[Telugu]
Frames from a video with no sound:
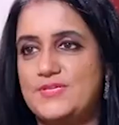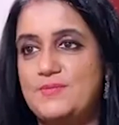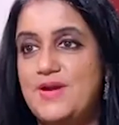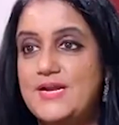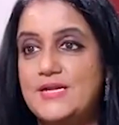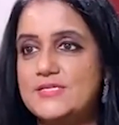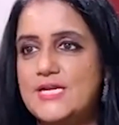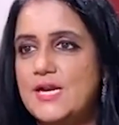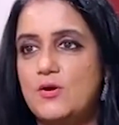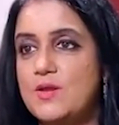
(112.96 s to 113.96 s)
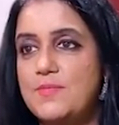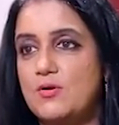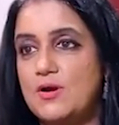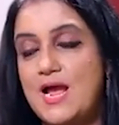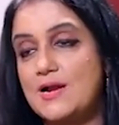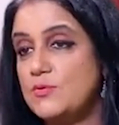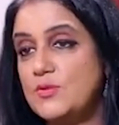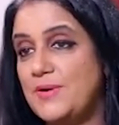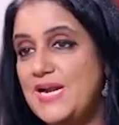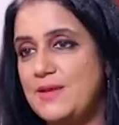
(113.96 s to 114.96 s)
సినిమా ఇండస్ట్రీలోకి మీరు
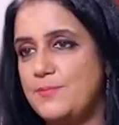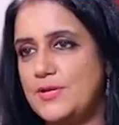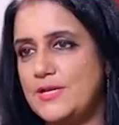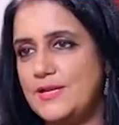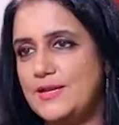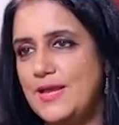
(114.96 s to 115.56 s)
రాకముందు పెళ్లి అయిపోయింది